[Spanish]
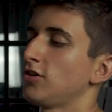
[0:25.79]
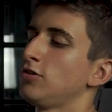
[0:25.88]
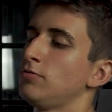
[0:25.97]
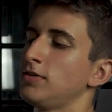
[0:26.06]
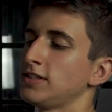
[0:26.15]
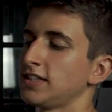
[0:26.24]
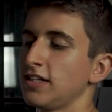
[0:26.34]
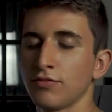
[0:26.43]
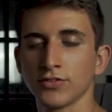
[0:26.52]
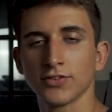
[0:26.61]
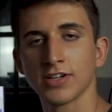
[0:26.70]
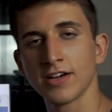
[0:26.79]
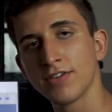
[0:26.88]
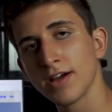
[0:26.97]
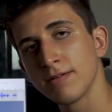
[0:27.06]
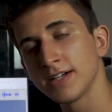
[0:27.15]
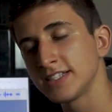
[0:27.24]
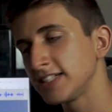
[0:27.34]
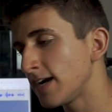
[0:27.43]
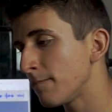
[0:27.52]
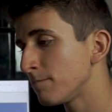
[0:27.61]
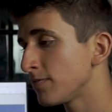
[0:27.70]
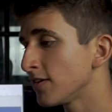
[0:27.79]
cómo hacer la fotografía básica